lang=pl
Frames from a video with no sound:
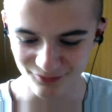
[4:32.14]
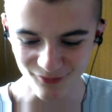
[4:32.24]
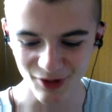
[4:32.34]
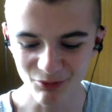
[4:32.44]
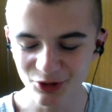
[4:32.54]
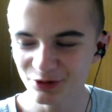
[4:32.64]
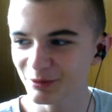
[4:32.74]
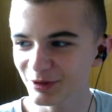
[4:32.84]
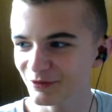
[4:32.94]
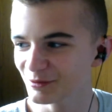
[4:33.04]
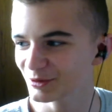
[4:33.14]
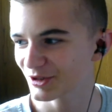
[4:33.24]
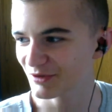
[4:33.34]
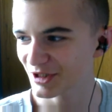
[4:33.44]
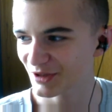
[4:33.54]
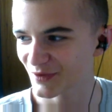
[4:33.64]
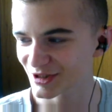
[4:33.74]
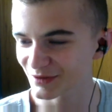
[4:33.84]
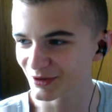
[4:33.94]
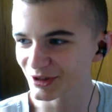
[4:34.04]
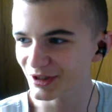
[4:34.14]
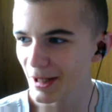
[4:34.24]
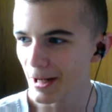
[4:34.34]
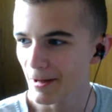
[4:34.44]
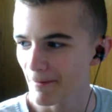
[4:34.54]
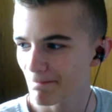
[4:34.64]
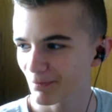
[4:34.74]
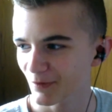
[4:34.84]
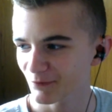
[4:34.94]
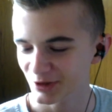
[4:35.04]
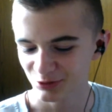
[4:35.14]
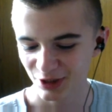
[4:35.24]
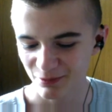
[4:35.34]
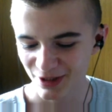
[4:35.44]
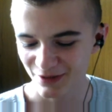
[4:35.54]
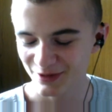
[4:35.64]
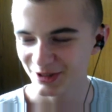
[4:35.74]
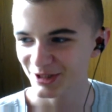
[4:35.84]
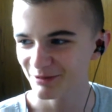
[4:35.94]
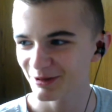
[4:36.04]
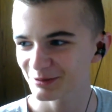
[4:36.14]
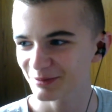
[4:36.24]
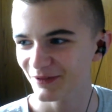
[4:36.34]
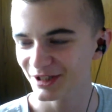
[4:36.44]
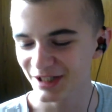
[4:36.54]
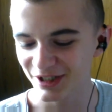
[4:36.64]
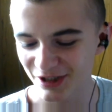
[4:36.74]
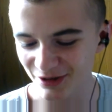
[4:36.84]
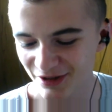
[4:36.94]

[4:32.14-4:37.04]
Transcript: Mój ulubiony film to oczywiście Gwiezdne Wojny, mm, więc tutaj chyba nawet nie trzeba rozpowiadać dlaczego,